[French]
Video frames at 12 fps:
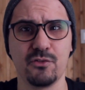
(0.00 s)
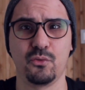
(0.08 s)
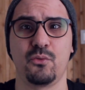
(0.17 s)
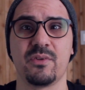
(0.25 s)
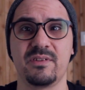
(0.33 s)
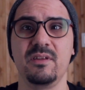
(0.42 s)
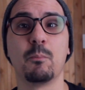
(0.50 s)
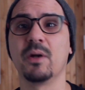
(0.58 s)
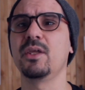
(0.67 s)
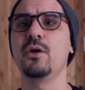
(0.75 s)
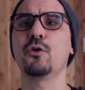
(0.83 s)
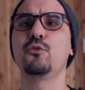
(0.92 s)
sur ton site. Moi
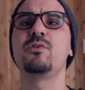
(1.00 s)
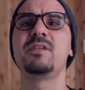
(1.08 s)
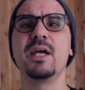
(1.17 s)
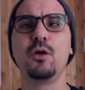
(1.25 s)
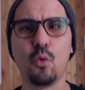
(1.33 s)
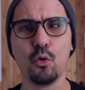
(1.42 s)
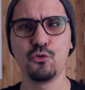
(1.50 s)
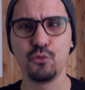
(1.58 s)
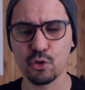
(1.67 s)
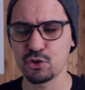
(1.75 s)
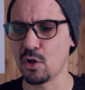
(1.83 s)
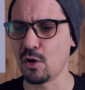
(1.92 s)
d'ailleurs, tout ce qui est grosse
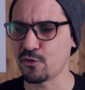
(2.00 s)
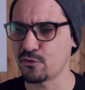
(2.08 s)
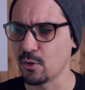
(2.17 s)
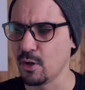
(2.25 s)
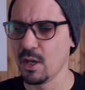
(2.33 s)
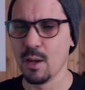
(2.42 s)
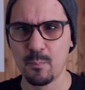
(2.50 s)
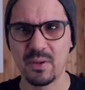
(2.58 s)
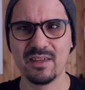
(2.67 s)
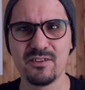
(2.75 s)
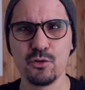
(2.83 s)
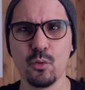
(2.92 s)
urgence,
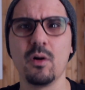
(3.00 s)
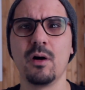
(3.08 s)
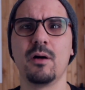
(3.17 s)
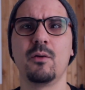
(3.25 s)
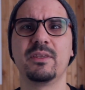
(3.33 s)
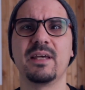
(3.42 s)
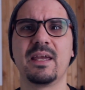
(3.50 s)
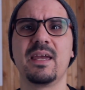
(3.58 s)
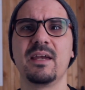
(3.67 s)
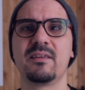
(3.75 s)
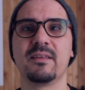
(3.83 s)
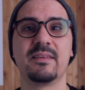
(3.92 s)
pression euh, au
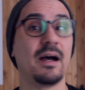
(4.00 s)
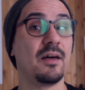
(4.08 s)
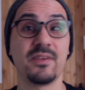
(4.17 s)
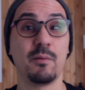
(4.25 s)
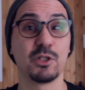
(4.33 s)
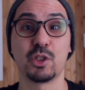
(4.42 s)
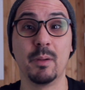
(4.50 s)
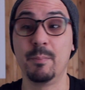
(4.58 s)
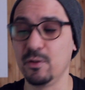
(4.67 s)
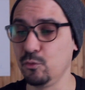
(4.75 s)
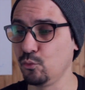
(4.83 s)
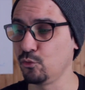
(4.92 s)
taquet, etc. Ça, moi, j'en mets
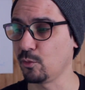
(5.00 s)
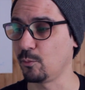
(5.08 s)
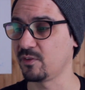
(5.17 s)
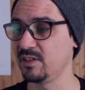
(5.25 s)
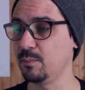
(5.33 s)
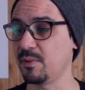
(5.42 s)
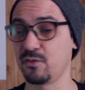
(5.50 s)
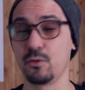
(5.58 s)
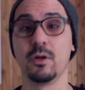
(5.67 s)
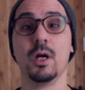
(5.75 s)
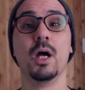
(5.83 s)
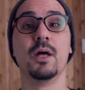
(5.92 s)
pas du tout sur mon site parce que
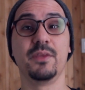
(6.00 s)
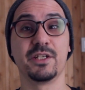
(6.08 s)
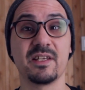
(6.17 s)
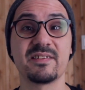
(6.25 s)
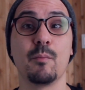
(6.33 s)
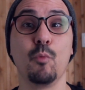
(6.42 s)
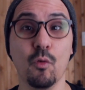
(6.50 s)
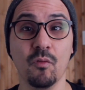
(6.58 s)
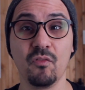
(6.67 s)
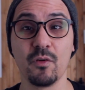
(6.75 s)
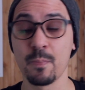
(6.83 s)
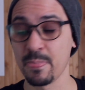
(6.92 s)
déjà, ça me
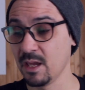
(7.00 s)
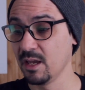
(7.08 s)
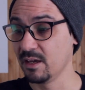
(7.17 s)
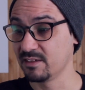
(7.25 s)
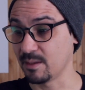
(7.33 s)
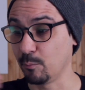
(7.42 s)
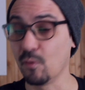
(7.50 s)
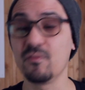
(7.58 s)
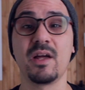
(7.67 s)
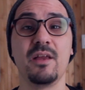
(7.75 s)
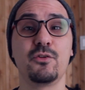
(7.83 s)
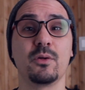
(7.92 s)
gonfle. Ça me gonfle
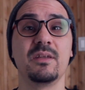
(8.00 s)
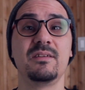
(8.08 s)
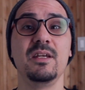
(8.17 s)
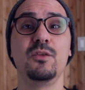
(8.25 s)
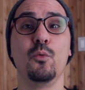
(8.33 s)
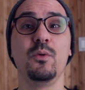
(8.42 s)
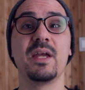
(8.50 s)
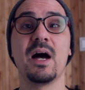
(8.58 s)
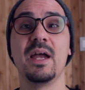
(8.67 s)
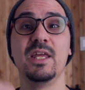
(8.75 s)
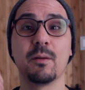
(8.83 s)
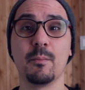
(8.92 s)
d'aller sur des sites où il y a
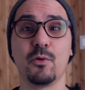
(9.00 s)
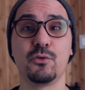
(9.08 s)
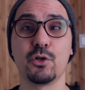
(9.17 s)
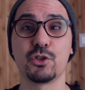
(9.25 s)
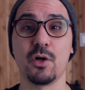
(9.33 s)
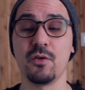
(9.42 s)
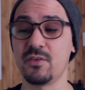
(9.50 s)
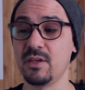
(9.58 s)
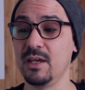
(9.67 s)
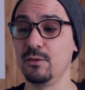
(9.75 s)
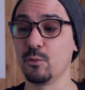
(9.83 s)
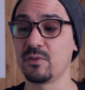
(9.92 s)
énormément d'urgence
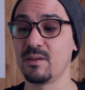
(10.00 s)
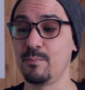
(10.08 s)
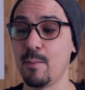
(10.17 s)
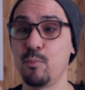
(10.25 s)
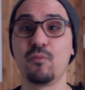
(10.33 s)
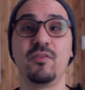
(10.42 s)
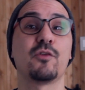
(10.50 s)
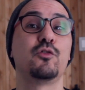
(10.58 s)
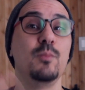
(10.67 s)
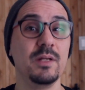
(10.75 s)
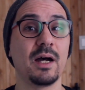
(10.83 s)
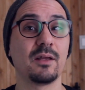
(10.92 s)
et donc c'est pas pour le faire
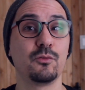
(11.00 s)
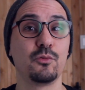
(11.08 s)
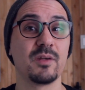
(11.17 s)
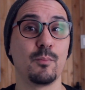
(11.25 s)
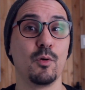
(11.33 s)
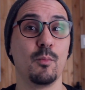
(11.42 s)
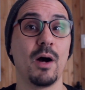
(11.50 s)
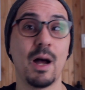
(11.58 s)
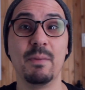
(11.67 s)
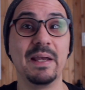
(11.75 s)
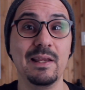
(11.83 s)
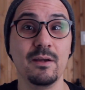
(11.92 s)
subir tout simplement
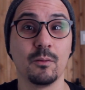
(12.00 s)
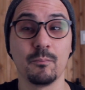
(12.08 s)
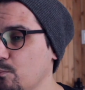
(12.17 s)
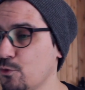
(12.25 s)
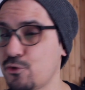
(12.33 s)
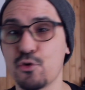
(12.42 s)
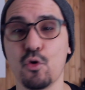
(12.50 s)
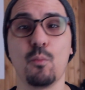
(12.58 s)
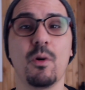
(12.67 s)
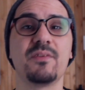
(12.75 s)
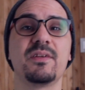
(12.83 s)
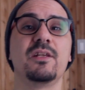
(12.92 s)
à mes clients. Selon
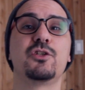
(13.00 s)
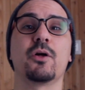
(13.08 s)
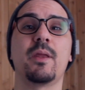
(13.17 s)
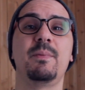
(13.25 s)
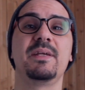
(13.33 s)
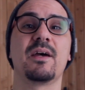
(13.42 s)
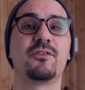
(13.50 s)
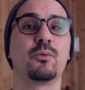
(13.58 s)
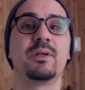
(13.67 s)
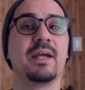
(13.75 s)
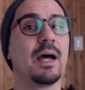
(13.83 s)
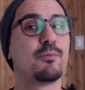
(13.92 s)
moi, c'est le genre
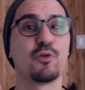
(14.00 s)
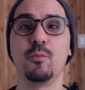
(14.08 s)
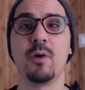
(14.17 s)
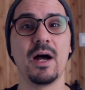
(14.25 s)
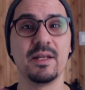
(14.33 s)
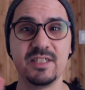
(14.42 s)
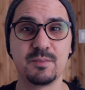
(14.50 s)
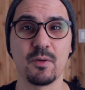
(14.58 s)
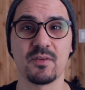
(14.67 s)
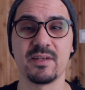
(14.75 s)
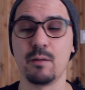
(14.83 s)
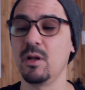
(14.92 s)
d'application qui est absolument
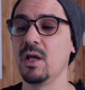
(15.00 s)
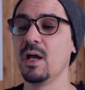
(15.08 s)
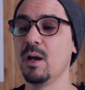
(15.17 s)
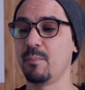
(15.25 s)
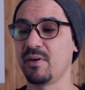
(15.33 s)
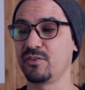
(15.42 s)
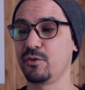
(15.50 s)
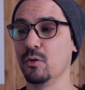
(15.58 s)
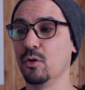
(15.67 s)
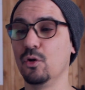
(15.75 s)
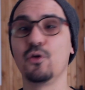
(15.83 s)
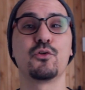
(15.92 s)
indispensable parce
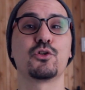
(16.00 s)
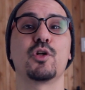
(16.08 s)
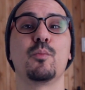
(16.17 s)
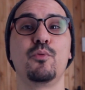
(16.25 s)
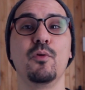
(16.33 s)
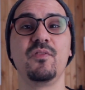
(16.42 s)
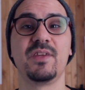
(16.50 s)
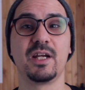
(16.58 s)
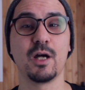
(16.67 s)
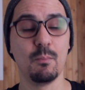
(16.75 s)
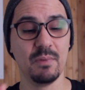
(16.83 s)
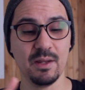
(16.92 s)
que le social proof, c'est
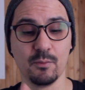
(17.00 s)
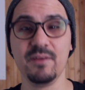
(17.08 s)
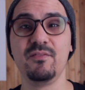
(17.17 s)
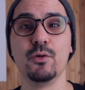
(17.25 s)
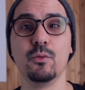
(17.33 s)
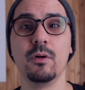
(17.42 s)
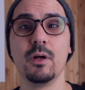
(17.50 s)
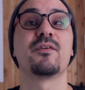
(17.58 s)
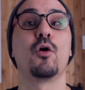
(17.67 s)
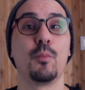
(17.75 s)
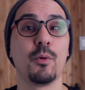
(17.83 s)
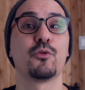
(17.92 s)
comme les reviews,
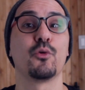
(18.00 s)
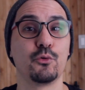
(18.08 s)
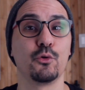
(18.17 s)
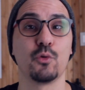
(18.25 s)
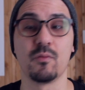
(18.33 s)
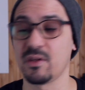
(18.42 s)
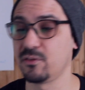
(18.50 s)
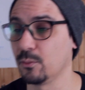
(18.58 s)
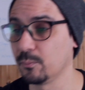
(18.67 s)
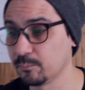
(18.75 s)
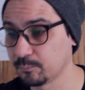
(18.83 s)
ça augmente ton taux de conversion.